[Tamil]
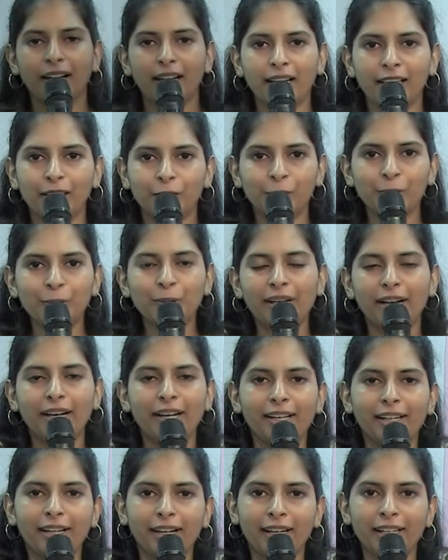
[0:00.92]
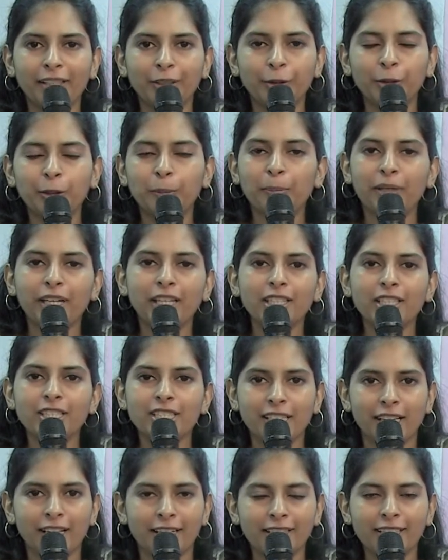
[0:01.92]
ஹலோ என்னோட பேர்
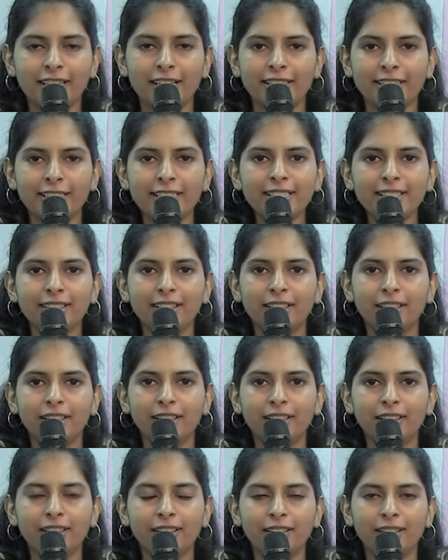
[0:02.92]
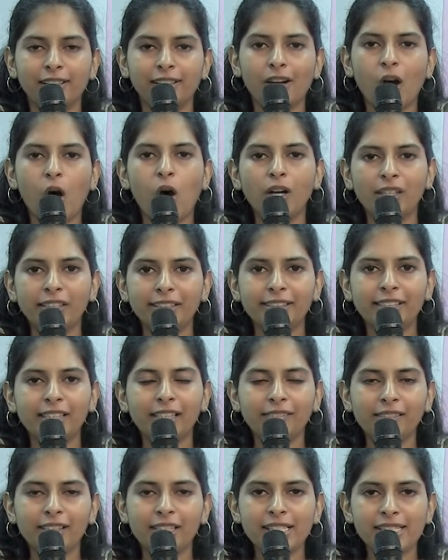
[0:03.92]
ஷரண்யாரி நான் ஆல் இண்டியா
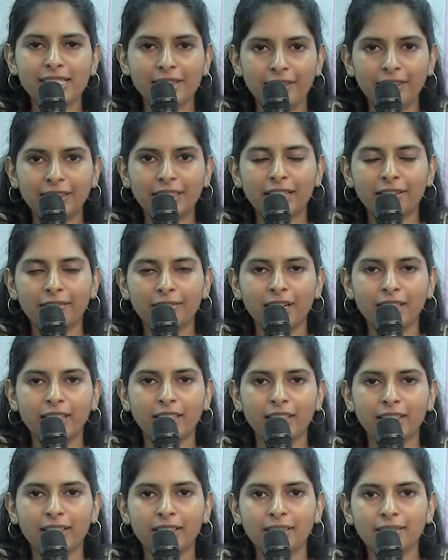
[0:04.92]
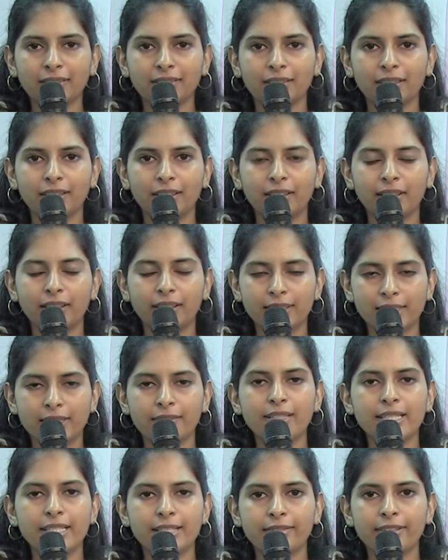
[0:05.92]
லெவலில் செவன்த் ரேங்க் வாங்கியிருக்கேன்
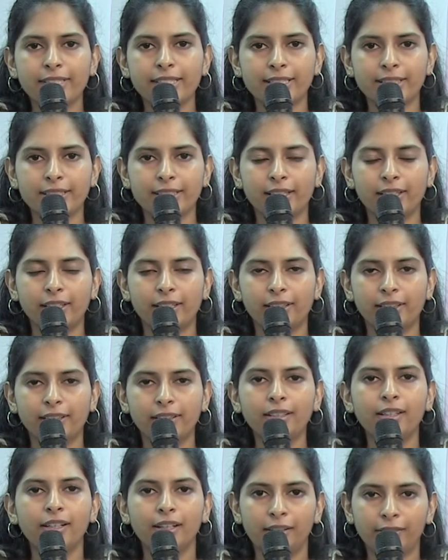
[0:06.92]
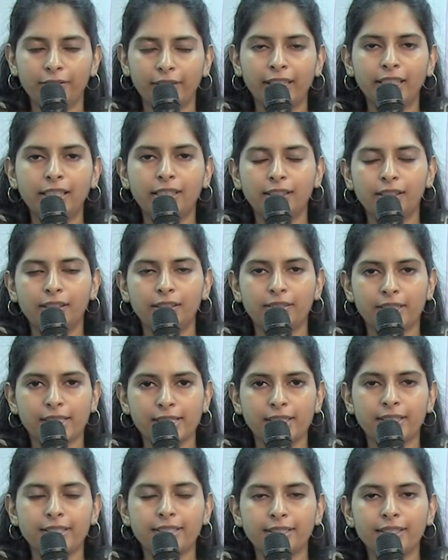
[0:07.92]
சிவில் சர்வீஸ் ஃபைனல்
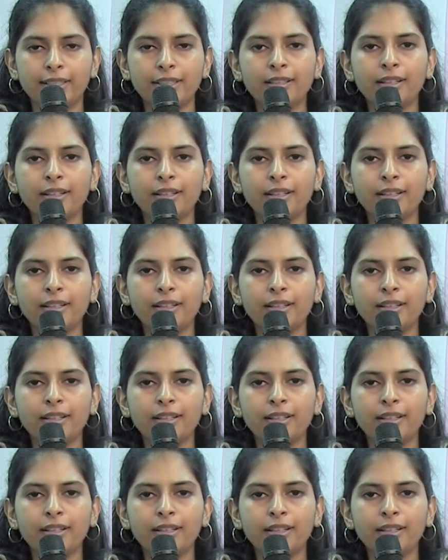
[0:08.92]
ரிசல்ட்ஸில்